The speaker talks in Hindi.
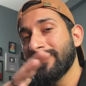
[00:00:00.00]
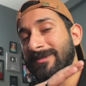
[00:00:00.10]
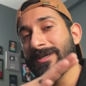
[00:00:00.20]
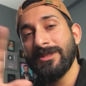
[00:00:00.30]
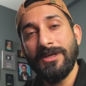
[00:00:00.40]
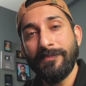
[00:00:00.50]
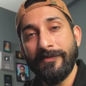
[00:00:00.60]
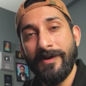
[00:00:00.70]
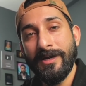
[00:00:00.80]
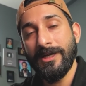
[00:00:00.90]
सेहत की
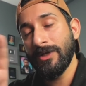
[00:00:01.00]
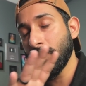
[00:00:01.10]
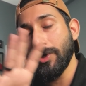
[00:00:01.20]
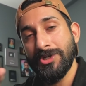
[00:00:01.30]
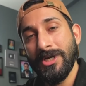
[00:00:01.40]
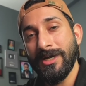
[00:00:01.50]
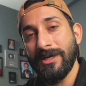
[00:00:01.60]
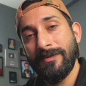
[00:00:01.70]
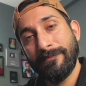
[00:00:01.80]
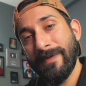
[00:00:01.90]
परवाह नहीं कोई चक्कर
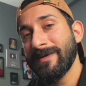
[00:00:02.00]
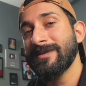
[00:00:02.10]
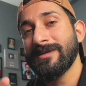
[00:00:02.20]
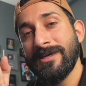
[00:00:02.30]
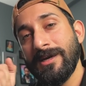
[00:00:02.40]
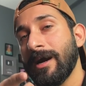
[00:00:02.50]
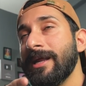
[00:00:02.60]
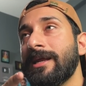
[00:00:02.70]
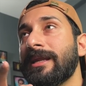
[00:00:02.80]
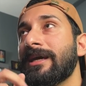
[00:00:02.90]
नहीं पैसे चाहिए
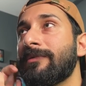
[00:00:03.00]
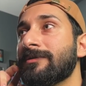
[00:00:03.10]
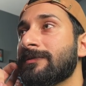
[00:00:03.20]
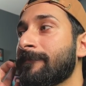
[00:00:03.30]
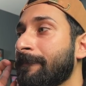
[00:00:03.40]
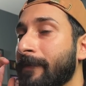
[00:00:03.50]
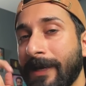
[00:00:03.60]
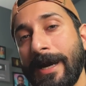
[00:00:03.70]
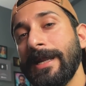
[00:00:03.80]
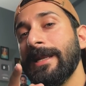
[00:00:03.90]
गाड़ी लेनी है बस
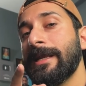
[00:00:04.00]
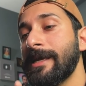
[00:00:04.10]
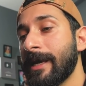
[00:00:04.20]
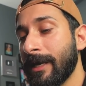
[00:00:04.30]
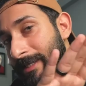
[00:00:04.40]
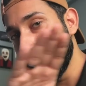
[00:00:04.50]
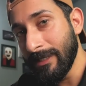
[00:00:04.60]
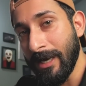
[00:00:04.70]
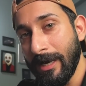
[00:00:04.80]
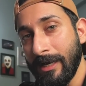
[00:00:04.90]
ग्रैंडी लेनी है
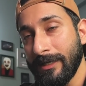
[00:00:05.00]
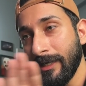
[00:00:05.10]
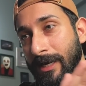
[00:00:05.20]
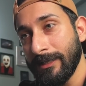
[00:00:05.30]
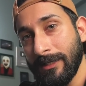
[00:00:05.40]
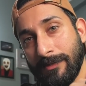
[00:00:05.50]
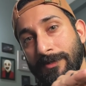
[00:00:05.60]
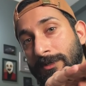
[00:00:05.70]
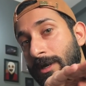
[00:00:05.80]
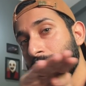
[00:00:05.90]
यहाँ यहाँ तक
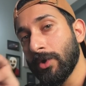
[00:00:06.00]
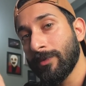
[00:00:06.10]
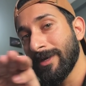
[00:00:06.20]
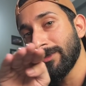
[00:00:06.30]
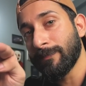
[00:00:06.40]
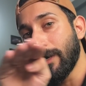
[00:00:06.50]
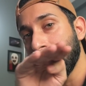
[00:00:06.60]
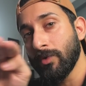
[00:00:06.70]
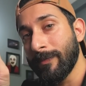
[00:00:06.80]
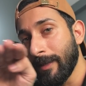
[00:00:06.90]
इस कहानी को मैं इस
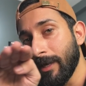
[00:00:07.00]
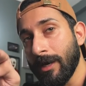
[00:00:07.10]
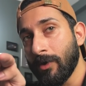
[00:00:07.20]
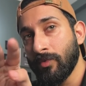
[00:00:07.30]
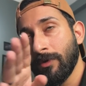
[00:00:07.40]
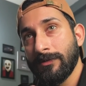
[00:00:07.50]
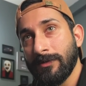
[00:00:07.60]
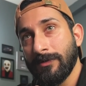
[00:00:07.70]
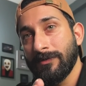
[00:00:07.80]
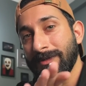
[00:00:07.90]
पार्ट को बंद कर रहा हूँ
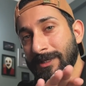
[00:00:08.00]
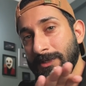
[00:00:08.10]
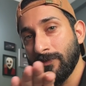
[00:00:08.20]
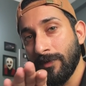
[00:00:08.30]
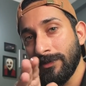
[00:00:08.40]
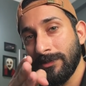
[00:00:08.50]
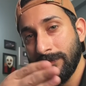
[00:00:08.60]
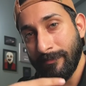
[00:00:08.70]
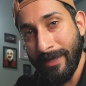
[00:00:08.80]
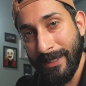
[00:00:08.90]
तो दिस वॉज
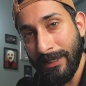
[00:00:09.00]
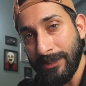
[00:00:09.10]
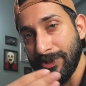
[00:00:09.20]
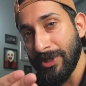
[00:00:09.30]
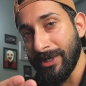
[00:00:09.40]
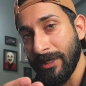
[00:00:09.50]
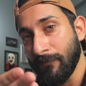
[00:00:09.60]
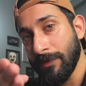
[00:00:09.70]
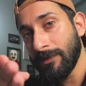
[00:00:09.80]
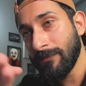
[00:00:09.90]
माई जर्नी
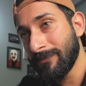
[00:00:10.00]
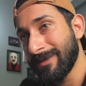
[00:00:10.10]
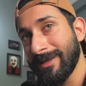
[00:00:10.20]
विद द फ्री